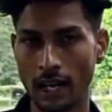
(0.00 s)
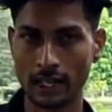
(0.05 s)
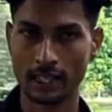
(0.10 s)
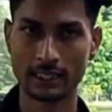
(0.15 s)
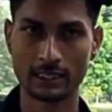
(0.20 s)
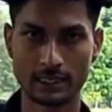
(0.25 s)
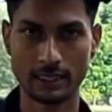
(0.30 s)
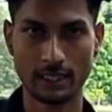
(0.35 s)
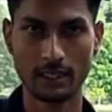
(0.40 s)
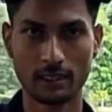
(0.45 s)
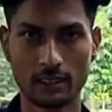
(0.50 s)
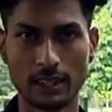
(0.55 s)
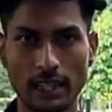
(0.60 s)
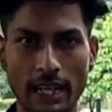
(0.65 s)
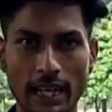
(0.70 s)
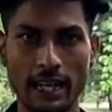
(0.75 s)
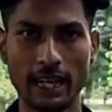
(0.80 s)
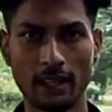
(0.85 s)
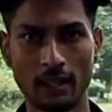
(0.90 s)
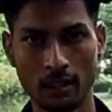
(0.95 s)
आगे
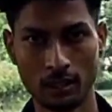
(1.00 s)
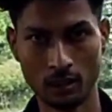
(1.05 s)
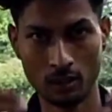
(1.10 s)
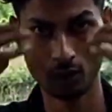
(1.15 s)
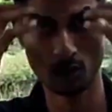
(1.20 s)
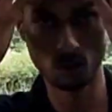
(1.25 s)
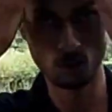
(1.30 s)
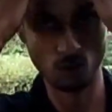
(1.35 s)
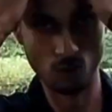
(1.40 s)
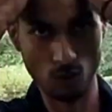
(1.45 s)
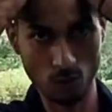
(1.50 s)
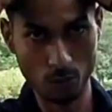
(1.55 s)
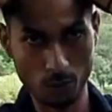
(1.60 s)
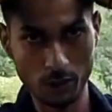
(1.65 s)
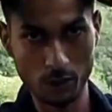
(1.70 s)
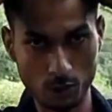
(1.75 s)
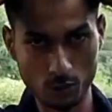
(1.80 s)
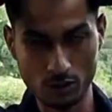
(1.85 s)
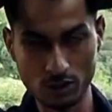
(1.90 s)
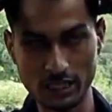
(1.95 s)
चलते हैं और
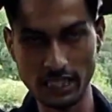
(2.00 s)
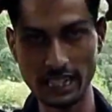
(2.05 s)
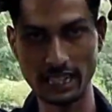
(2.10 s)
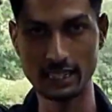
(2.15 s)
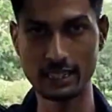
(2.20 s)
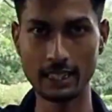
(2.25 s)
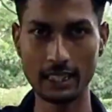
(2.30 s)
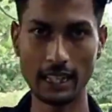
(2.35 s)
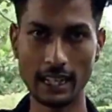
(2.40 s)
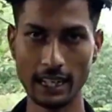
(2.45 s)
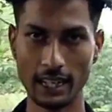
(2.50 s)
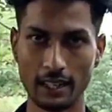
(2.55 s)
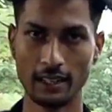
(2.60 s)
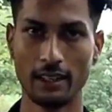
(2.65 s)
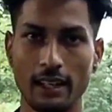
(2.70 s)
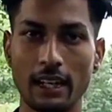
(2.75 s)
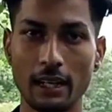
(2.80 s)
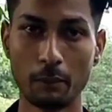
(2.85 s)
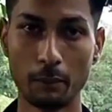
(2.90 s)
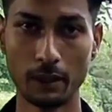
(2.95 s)
भी कुछ देखते
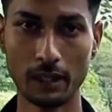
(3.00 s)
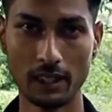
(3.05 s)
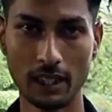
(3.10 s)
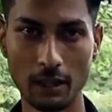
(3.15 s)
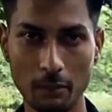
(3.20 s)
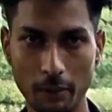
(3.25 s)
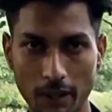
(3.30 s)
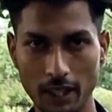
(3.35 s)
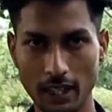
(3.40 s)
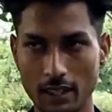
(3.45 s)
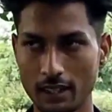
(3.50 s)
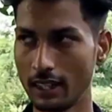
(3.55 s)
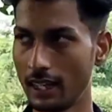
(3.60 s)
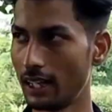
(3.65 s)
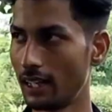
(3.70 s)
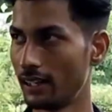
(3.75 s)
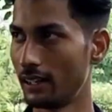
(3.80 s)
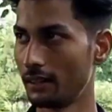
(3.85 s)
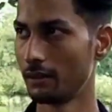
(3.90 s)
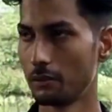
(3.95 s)
हैं एक बंदा मिला
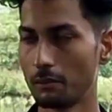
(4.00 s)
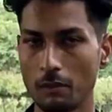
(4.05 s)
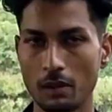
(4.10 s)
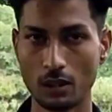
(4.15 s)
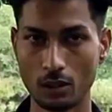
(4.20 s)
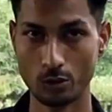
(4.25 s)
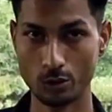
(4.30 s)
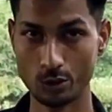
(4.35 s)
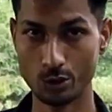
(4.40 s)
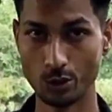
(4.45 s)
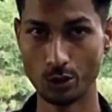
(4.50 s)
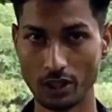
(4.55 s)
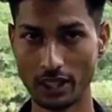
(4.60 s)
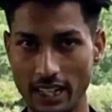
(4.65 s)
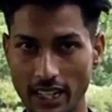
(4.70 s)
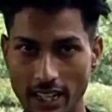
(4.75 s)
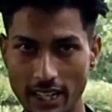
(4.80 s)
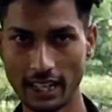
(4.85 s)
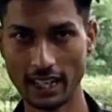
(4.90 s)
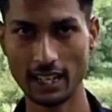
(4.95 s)
था जो
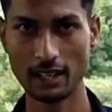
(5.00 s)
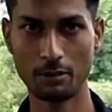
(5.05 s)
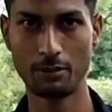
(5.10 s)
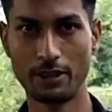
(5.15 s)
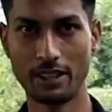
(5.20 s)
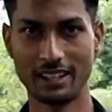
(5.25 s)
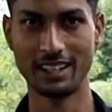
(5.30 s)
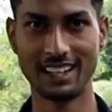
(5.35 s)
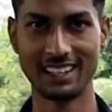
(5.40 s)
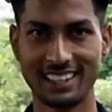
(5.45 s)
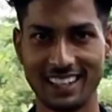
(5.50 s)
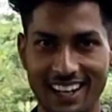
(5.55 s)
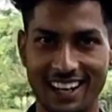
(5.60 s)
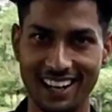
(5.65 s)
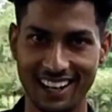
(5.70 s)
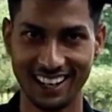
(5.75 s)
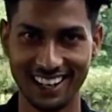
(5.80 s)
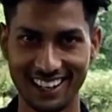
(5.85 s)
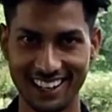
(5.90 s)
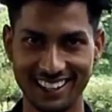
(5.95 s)
कि अकेला फिर रहा
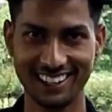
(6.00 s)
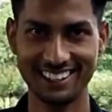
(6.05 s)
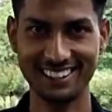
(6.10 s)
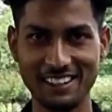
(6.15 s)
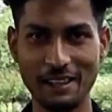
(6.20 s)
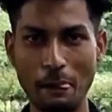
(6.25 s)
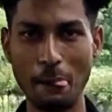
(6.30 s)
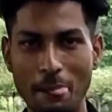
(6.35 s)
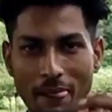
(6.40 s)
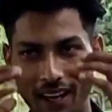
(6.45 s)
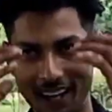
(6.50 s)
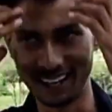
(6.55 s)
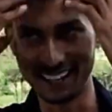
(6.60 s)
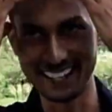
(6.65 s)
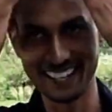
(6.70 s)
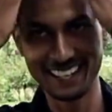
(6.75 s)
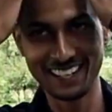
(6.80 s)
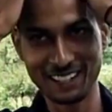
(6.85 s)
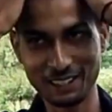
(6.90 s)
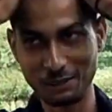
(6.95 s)
था
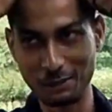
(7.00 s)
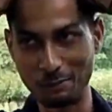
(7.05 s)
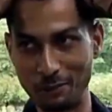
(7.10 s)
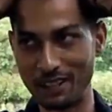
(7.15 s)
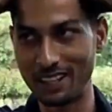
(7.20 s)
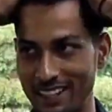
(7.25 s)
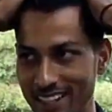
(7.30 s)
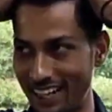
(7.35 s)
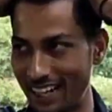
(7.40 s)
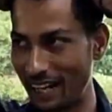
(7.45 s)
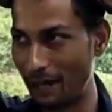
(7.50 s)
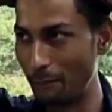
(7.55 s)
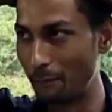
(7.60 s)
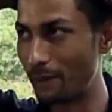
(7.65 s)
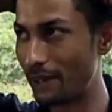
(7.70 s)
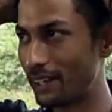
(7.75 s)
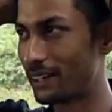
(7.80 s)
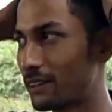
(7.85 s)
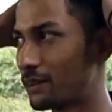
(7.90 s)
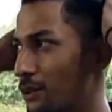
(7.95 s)
अकेला घूम रहा था यहाँ
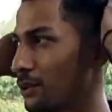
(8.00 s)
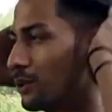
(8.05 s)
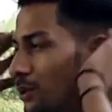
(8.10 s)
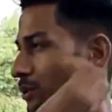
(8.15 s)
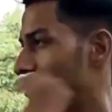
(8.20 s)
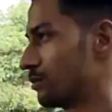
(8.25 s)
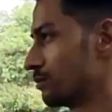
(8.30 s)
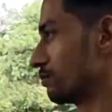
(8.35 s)
पे तो